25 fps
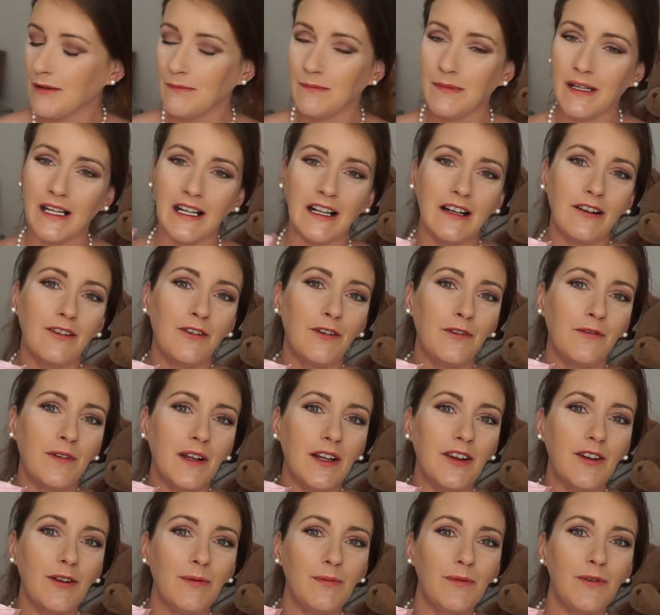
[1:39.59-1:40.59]
mais le
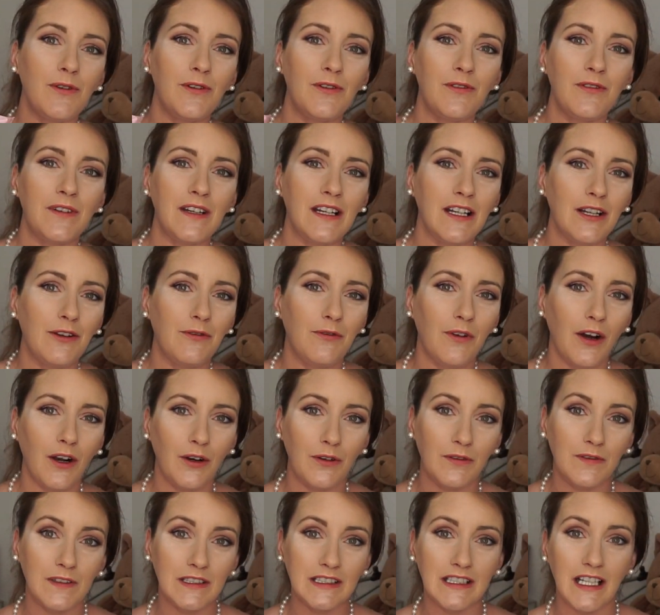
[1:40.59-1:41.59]
fait de me lever et de voir
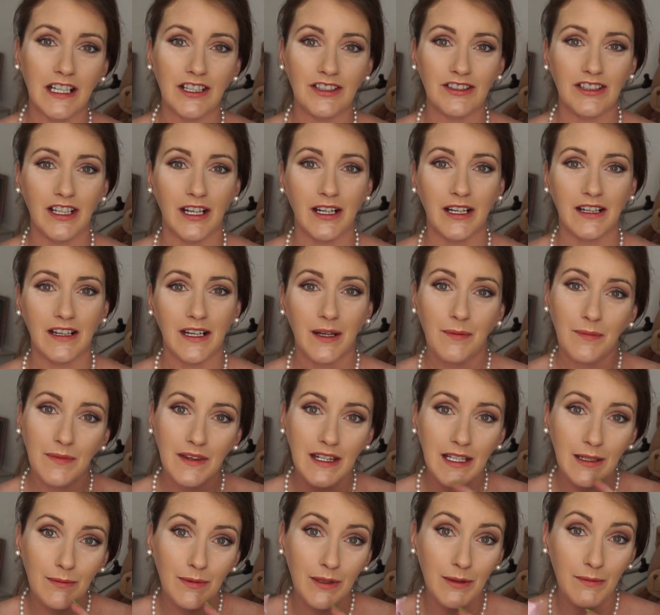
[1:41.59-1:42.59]
le visage d'un
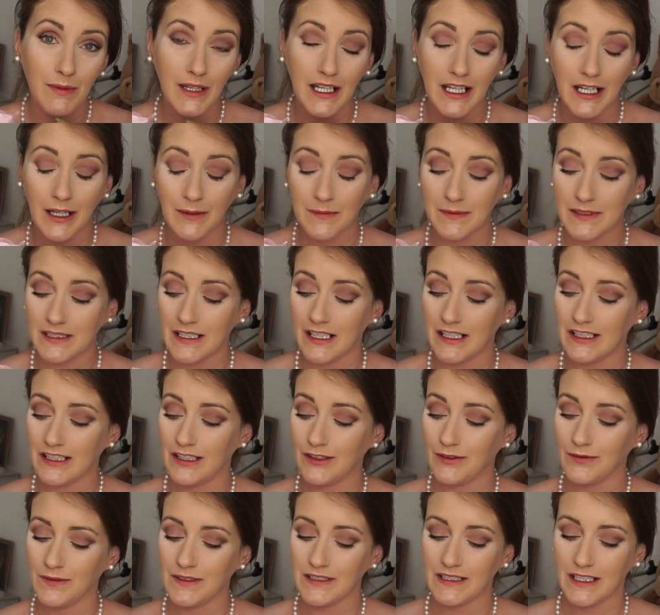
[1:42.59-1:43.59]
petit bébé comme ça, j'ai
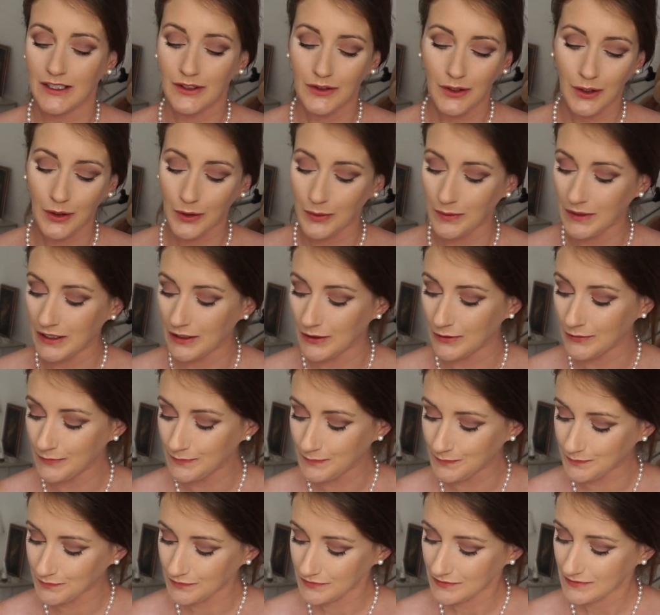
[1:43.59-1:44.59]
trouvé ça trop mignon.
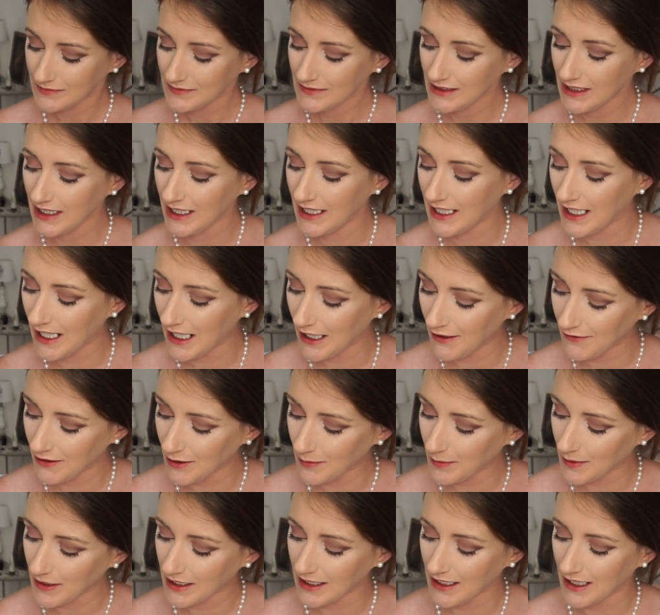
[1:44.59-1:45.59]
Et elle
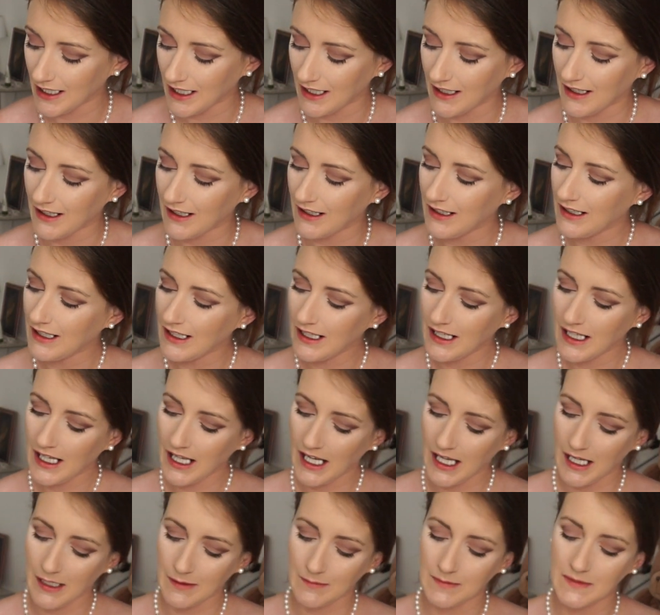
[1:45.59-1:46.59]
avait pris un,
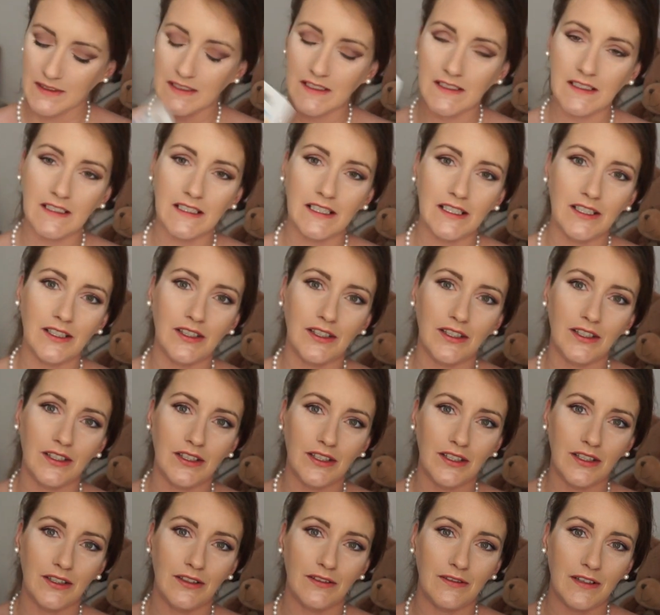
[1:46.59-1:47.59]
petit,
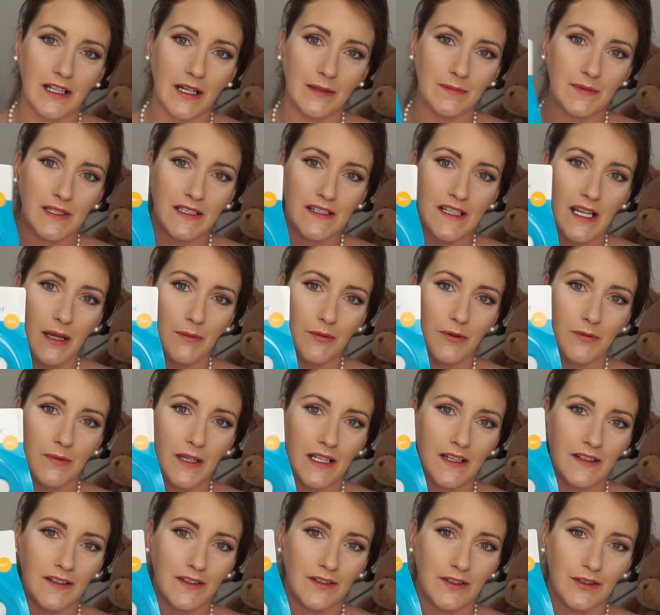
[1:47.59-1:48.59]
euh, voilà,
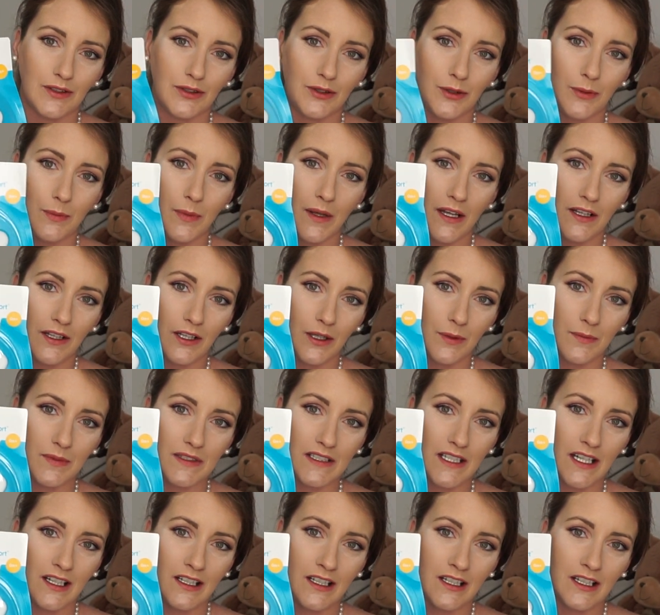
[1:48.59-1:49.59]
thermomètre de bain comme
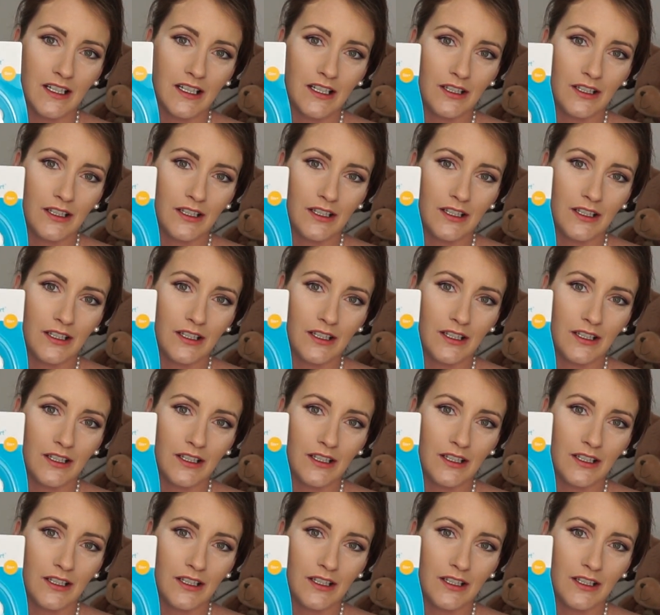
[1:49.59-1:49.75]
ça.